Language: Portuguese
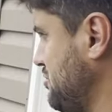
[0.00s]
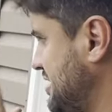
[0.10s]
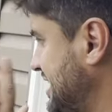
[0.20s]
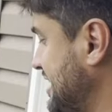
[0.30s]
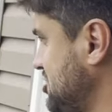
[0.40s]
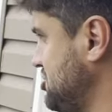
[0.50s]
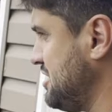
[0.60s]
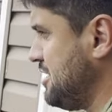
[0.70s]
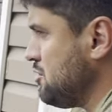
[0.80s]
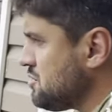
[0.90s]
direito a
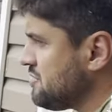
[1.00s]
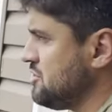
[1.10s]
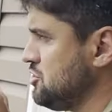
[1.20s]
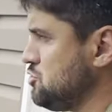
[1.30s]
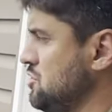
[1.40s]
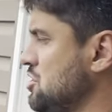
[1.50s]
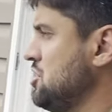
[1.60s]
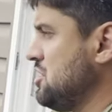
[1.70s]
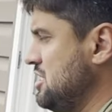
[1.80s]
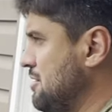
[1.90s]
estender o seu visto
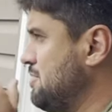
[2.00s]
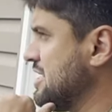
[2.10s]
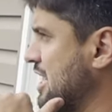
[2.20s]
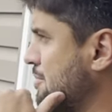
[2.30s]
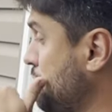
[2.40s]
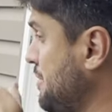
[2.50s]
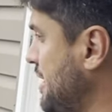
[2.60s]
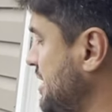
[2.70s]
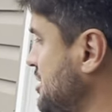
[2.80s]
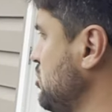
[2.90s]
e aplicar para o
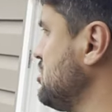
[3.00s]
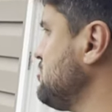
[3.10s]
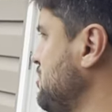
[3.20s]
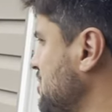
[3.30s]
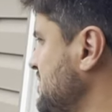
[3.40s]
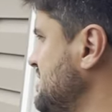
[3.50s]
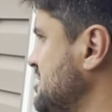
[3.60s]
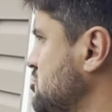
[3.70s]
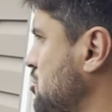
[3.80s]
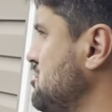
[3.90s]
PR. Em outras
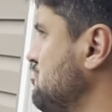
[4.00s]
províncias, como New